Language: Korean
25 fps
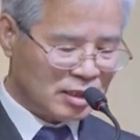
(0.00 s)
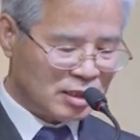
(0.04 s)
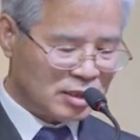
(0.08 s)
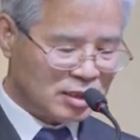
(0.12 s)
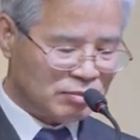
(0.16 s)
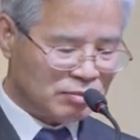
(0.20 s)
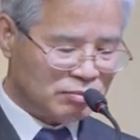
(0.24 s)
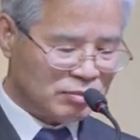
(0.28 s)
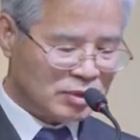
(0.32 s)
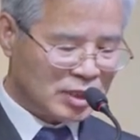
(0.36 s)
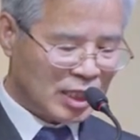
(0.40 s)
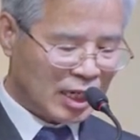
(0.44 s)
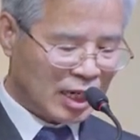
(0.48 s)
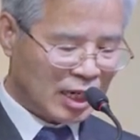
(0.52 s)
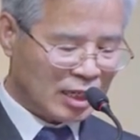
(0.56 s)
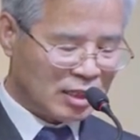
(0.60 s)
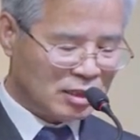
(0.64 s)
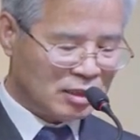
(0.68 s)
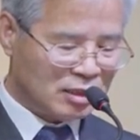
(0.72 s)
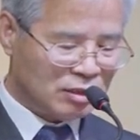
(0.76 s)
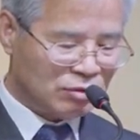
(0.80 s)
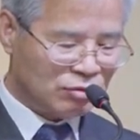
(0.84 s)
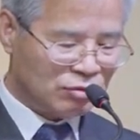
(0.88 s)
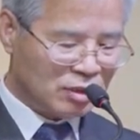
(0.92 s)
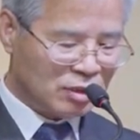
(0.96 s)

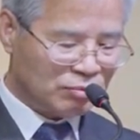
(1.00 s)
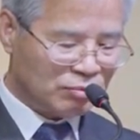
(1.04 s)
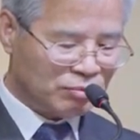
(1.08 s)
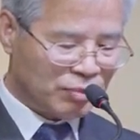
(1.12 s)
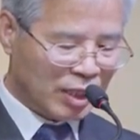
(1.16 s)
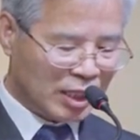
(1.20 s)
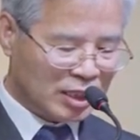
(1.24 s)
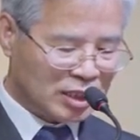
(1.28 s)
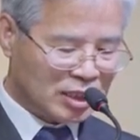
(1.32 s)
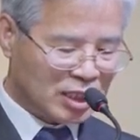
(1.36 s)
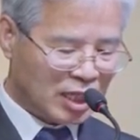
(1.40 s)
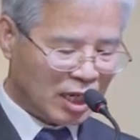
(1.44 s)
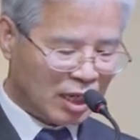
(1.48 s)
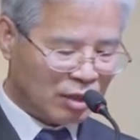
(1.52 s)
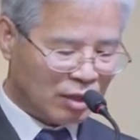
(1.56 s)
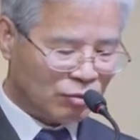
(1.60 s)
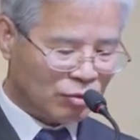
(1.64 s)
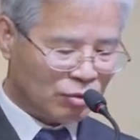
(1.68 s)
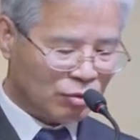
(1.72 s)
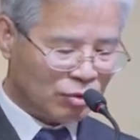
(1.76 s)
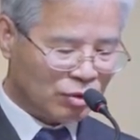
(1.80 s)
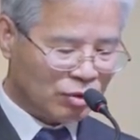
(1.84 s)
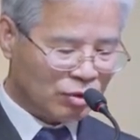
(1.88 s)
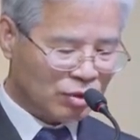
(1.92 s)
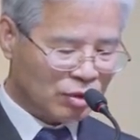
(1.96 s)
십자가를
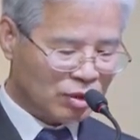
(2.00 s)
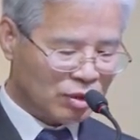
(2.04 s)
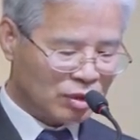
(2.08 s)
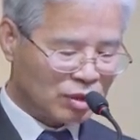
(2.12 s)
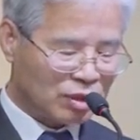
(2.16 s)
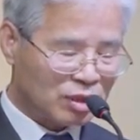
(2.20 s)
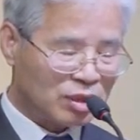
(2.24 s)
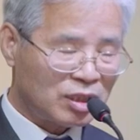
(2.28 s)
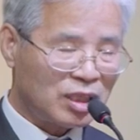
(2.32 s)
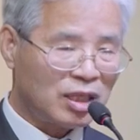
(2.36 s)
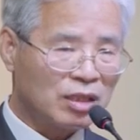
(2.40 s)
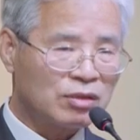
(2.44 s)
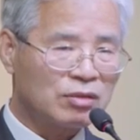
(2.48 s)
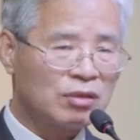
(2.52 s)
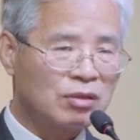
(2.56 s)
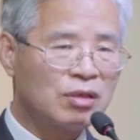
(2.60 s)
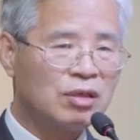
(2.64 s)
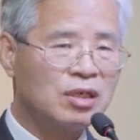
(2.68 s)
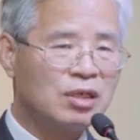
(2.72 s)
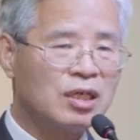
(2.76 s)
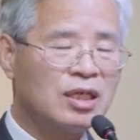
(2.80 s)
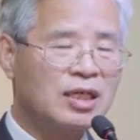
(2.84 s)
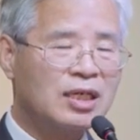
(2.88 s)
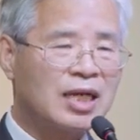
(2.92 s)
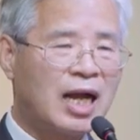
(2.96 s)
배치하고
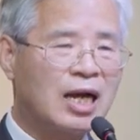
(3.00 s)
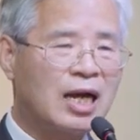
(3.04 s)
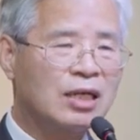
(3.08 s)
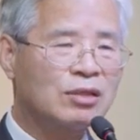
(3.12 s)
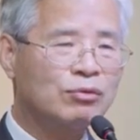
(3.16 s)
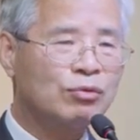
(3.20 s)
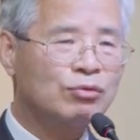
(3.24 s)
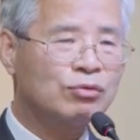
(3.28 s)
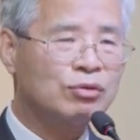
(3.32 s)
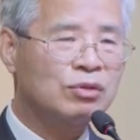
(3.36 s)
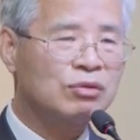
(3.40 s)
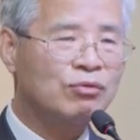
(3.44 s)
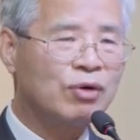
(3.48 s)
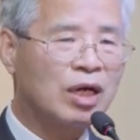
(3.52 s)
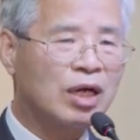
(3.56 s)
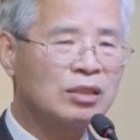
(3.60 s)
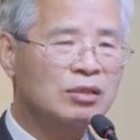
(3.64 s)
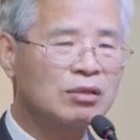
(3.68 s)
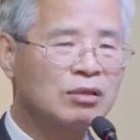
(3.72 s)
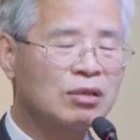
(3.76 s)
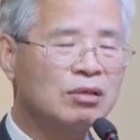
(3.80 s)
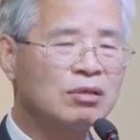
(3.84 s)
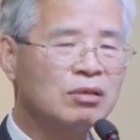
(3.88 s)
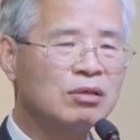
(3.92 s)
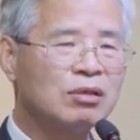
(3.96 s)
그래서 강도들과
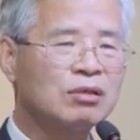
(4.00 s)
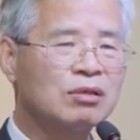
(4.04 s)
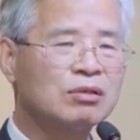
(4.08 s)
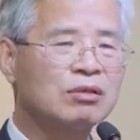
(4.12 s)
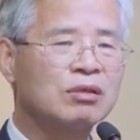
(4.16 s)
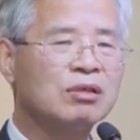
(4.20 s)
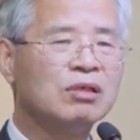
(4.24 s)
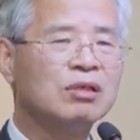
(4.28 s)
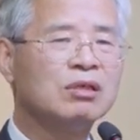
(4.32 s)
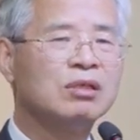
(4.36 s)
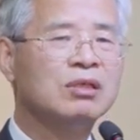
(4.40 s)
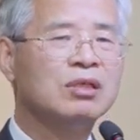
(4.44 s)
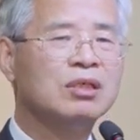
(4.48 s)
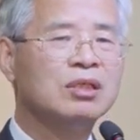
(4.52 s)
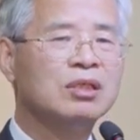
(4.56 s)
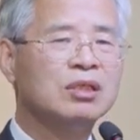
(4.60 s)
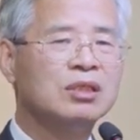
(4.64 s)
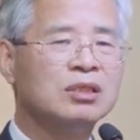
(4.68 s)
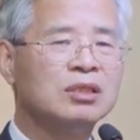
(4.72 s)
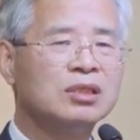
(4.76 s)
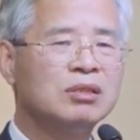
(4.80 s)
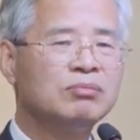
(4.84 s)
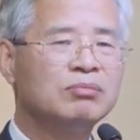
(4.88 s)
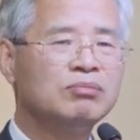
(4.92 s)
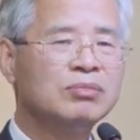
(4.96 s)
섞어서
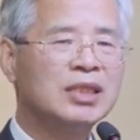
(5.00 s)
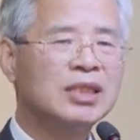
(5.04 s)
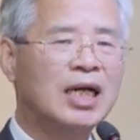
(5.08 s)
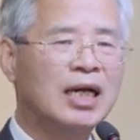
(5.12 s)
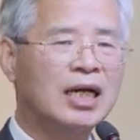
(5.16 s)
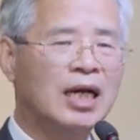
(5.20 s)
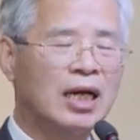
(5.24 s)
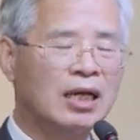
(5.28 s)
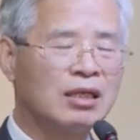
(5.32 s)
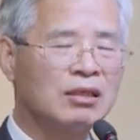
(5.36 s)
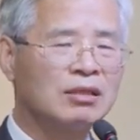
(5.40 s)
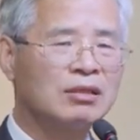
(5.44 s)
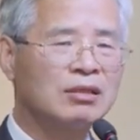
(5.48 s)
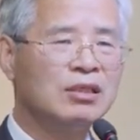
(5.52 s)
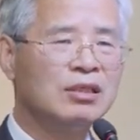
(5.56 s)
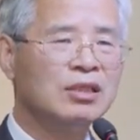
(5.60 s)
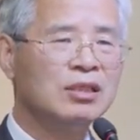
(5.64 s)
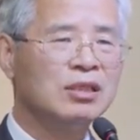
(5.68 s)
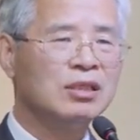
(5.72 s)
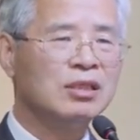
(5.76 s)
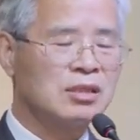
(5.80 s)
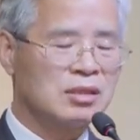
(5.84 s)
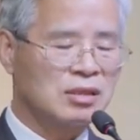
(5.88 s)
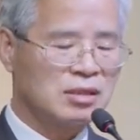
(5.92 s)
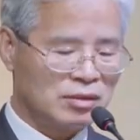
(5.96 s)

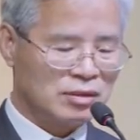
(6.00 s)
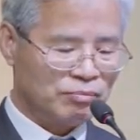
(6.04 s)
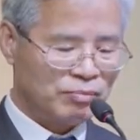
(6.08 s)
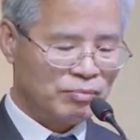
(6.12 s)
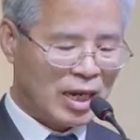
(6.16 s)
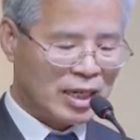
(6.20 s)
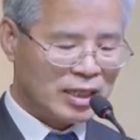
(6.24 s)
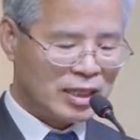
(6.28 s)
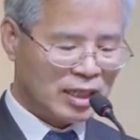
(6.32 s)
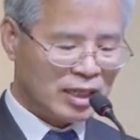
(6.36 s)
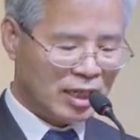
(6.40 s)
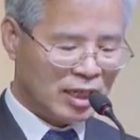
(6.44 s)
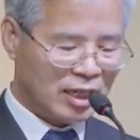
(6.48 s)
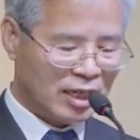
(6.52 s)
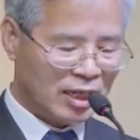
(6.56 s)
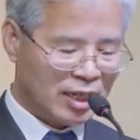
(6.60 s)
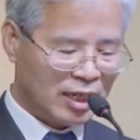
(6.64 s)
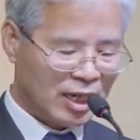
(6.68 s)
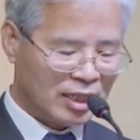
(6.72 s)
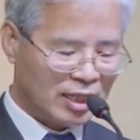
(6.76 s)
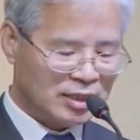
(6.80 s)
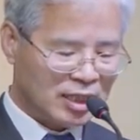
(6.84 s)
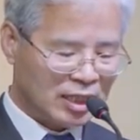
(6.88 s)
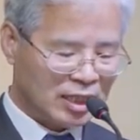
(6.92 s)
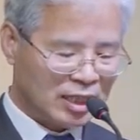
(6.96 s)
십자가형을 받게
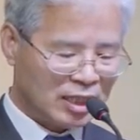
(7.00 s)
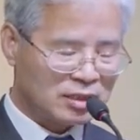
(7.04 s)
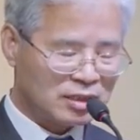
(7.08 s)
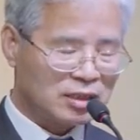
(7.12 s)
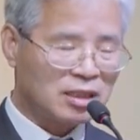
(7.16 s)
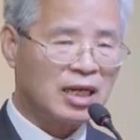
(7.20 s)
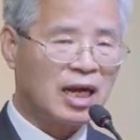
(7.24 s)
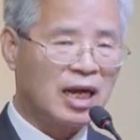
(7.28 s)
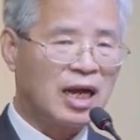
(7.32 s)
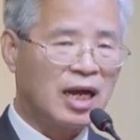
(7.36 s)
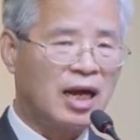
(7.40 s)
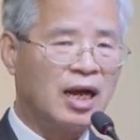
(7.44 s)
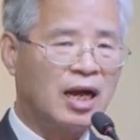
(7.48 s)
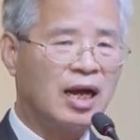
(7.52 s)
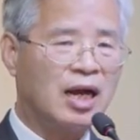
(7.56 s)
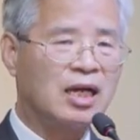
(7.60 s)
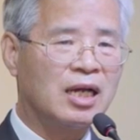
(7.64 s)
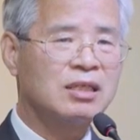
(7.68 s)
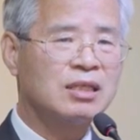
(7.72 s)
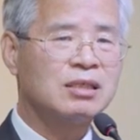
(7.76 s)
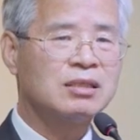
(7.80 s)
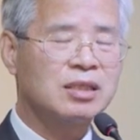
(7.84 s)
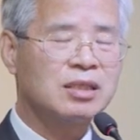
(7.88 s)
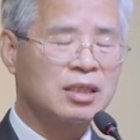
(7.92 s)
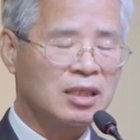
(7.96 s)
하지 않았을까
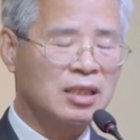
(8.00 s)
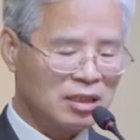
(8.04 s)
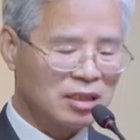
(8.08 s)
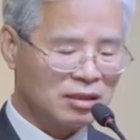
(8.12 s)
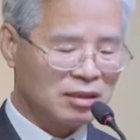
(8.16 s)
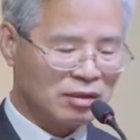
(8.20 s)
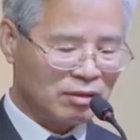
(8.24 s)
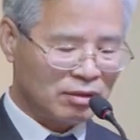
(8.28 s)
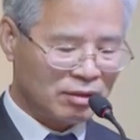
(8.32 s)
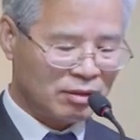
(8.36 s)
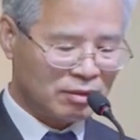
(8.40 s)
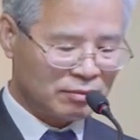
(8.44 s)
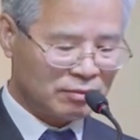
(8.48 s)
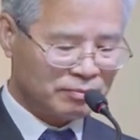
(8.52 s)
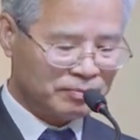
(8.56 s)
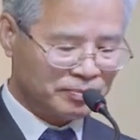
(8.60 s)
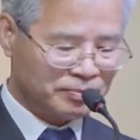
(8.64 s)
이런 생각이 들어요.